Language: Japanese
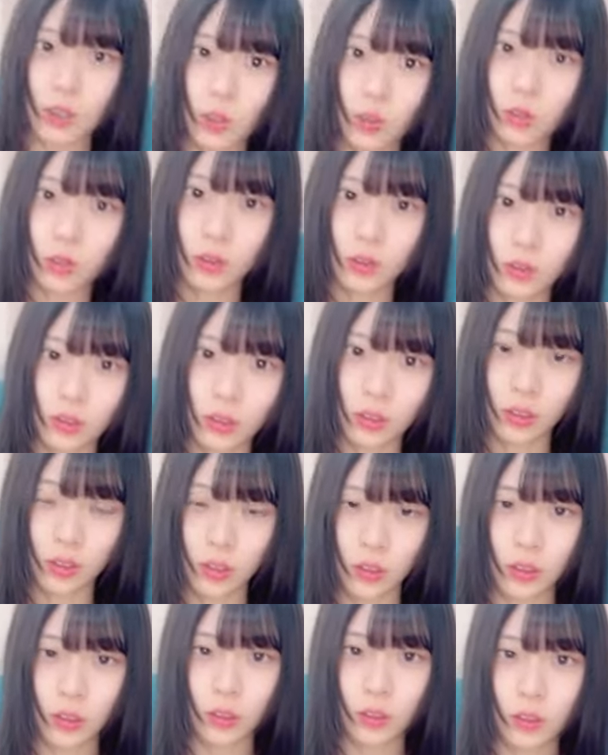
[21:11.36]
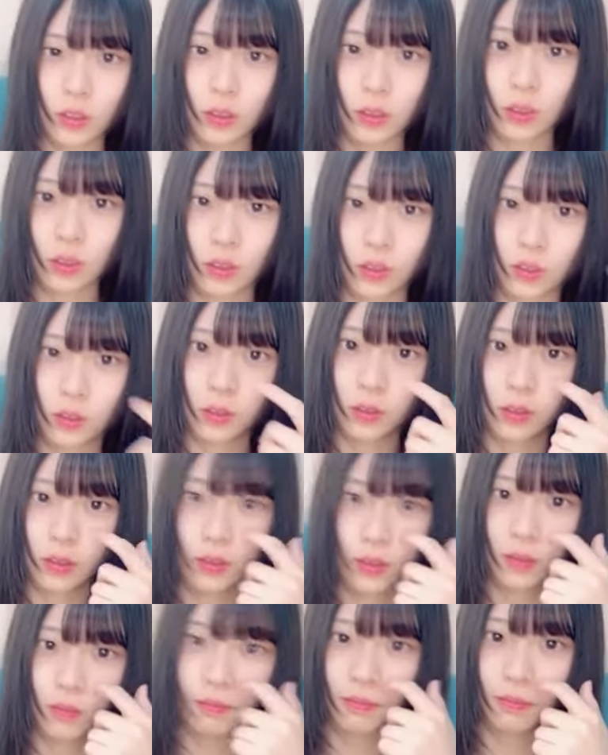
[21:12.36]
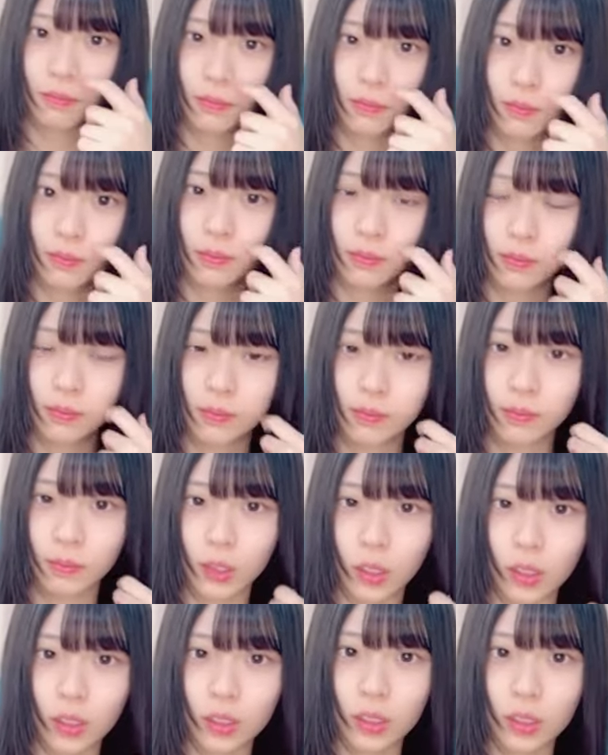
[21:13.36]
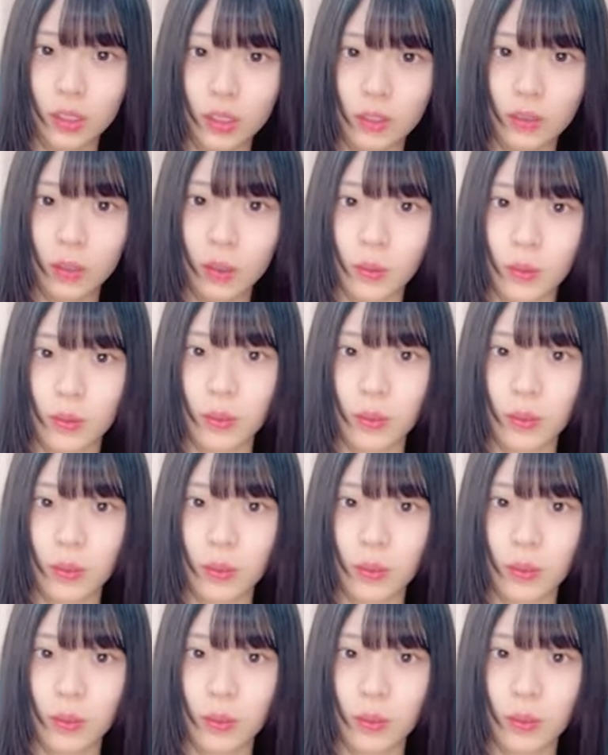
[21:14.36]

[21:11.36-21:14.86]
どんどういうことどんこんにちは